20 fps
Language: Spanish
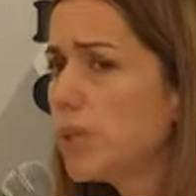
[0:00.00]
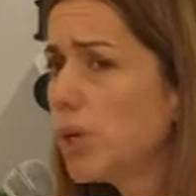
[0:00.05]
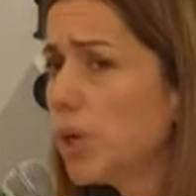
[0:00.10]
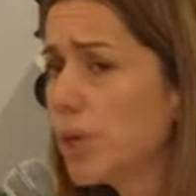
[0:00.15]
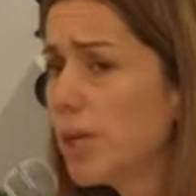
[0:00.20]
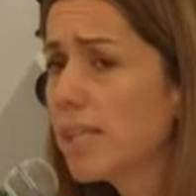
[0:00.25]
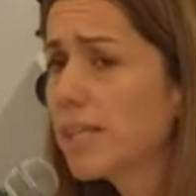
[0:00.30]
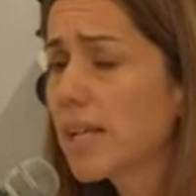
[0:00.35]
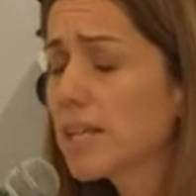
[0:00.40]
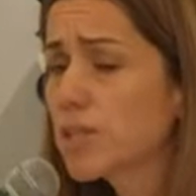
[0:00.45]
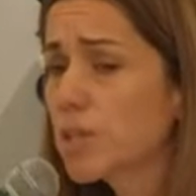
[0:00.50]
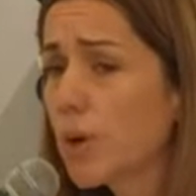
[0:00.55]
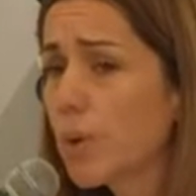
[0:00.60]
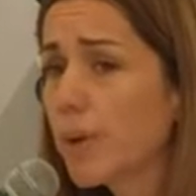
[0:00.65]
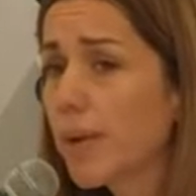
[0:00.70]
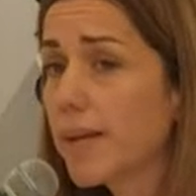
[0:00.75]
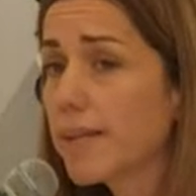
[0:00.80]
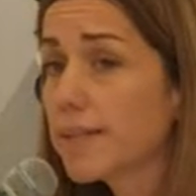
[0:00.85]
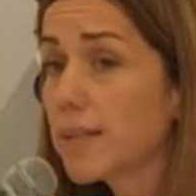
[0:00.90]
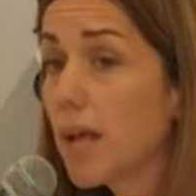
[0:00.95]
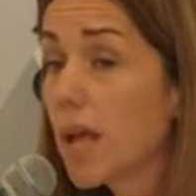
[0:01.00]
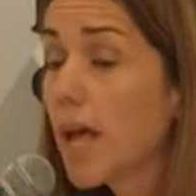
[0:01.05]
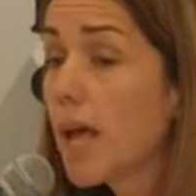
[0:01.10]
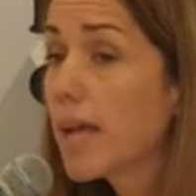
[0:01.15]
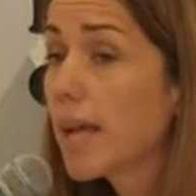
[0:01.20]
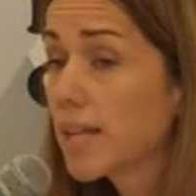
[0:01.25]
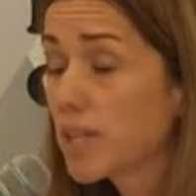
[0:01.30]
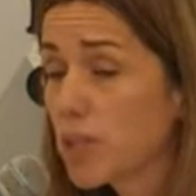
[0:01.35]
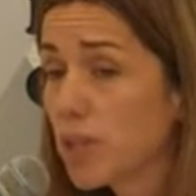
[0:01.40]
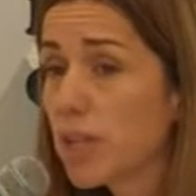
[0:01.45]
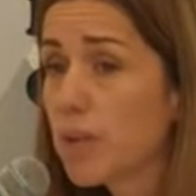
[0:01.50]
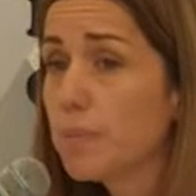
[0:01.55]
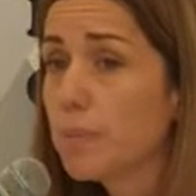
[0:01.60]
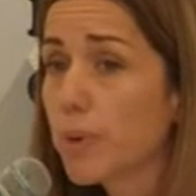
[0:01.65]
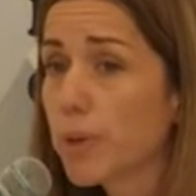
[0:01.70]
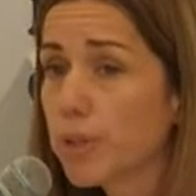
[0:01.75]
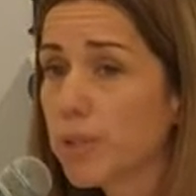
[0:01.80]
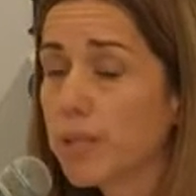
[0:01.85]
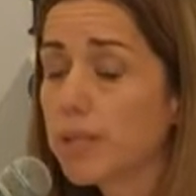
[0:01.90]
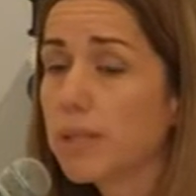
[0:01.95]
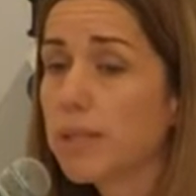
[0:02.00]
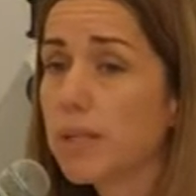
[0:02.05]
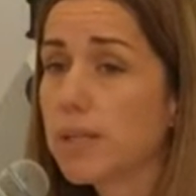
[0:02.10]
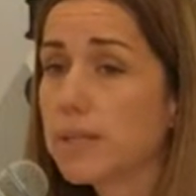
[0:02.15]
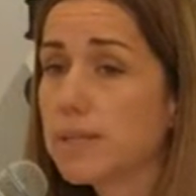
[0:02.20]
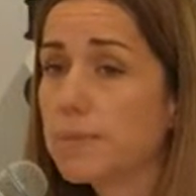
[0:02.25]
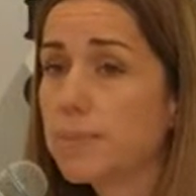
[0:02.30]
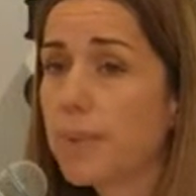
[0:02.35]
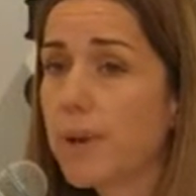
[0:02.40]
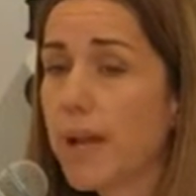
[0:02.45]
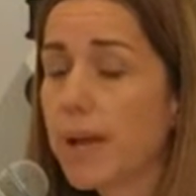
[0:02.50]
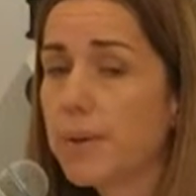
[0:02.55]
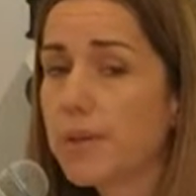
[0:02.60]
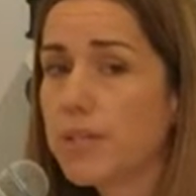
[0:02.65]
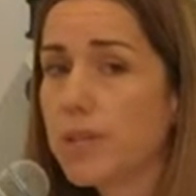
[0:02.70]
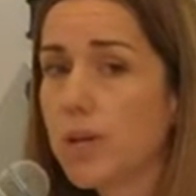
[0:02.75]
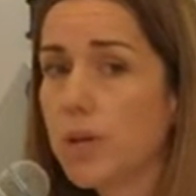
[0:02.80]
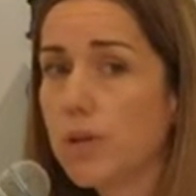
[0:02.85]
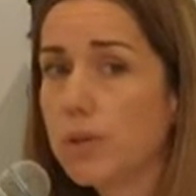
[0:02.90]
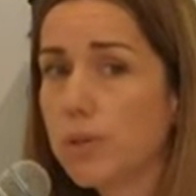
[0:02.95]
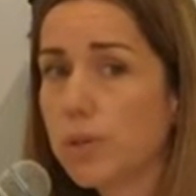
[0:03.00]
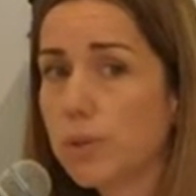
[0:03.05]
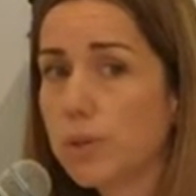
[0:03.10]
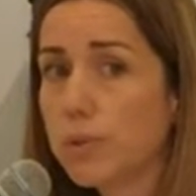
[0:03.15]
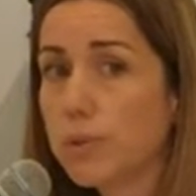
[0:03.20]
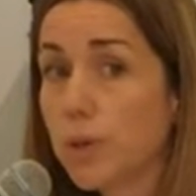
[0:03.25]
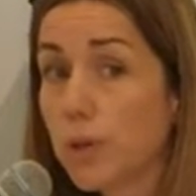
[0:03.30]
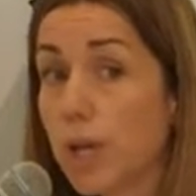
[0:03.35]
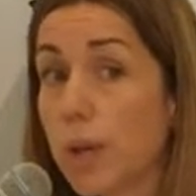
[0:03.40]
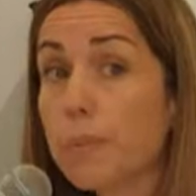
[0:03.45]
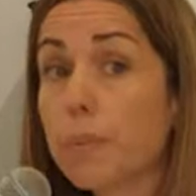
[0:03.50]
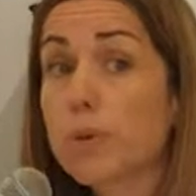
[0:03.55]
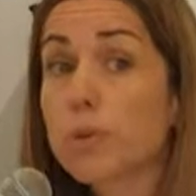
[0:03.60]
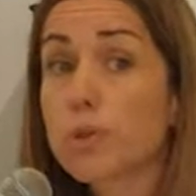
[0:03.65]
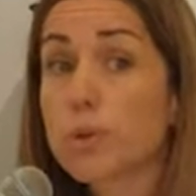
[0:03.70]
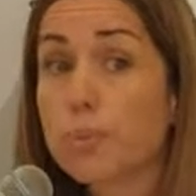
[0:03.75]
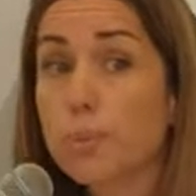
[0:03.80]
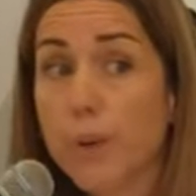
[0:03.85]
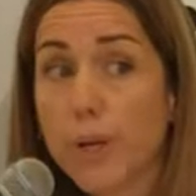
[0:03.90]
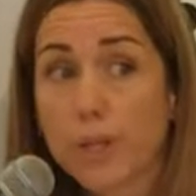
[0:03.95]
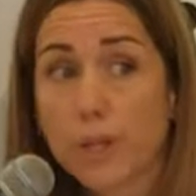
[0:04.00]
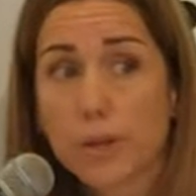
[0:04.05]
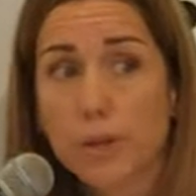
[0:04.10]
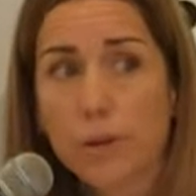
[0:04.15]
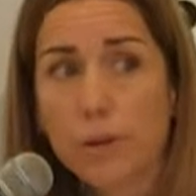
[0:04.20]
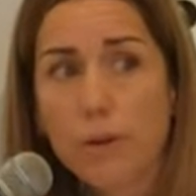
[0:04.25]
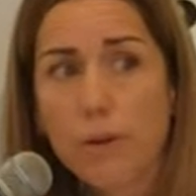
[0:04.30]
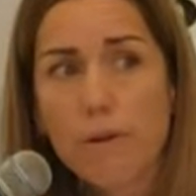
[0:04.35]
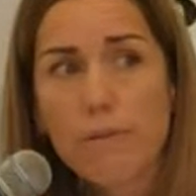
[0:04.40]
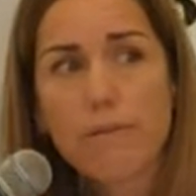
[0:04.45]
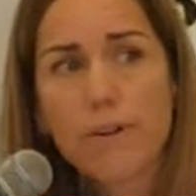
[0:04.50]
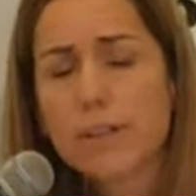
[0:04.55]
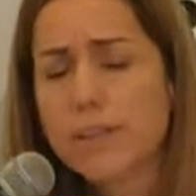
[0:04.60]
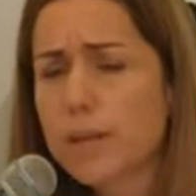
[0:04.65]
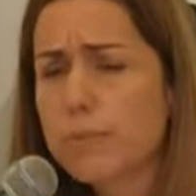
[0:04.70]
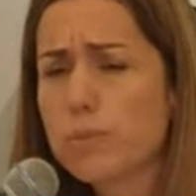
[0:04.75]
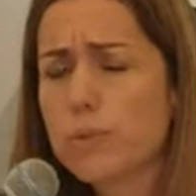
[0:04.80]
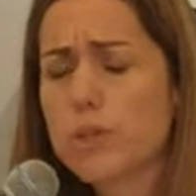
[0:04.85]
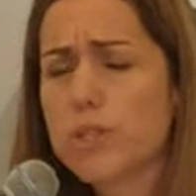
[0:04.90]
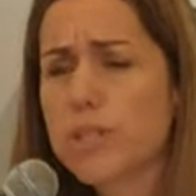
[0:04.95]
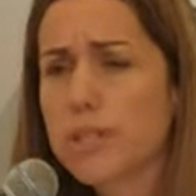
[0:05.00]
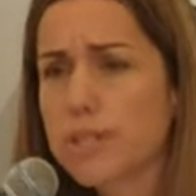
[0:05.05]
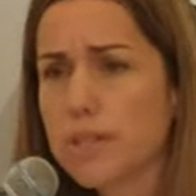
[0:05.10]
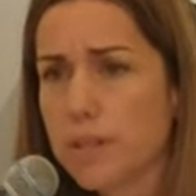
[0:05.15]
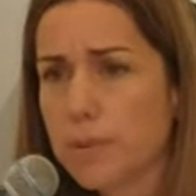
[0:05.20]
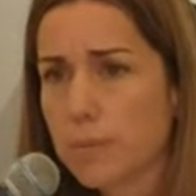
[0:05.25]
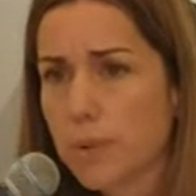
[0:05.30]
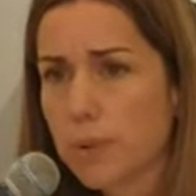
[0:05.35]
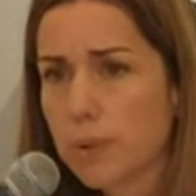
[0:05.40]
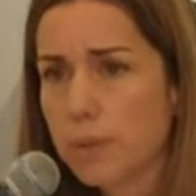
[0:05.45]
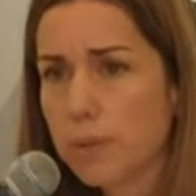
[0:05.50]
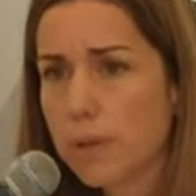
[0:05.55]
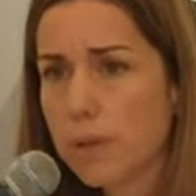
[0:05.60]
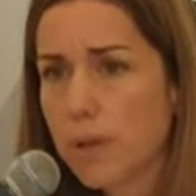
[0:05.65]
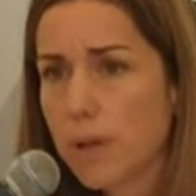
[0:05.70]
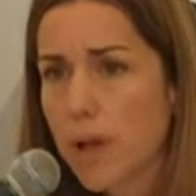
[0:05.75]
con estas obras que son importantes para Villa Constitución, que por supuesto falta muchísimo.